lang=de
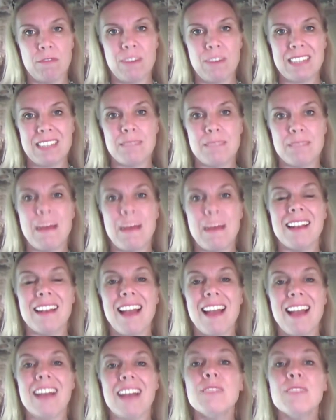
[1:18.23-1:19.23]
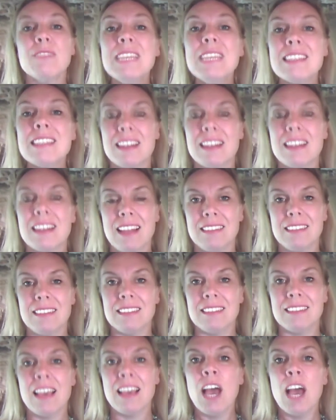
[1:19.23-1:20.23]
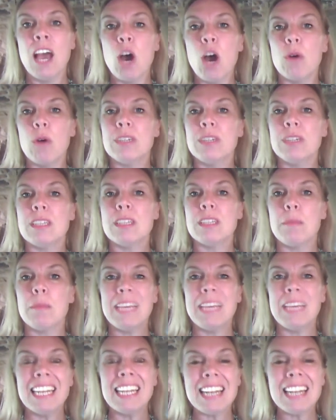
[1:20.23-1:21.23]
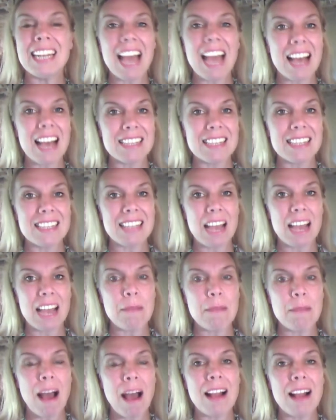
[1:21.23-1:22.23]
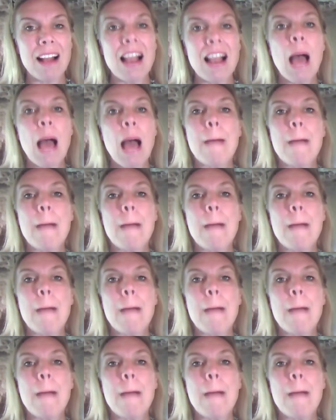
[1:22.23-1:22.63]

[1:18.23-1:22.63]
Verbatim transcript: was man Akquise nennt und beginnen erst einmal